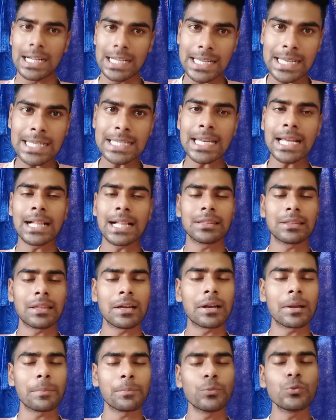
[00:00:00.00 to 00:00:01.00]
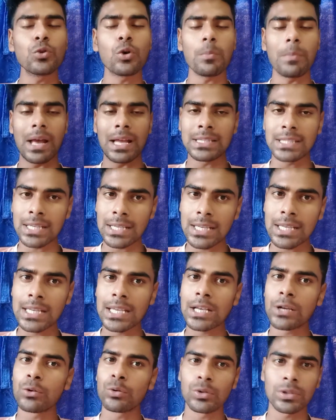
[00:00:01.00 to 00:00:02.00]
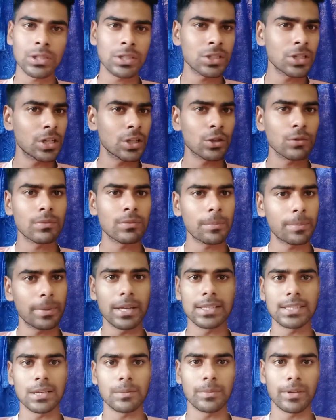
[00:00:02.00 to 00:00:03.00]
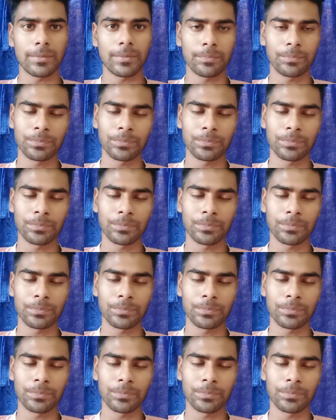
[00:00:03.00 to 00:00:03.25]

ডিটেল তারা পুরো ম্যাচে কি কি করেছে সেটা তোমরা পেয়ে যাবে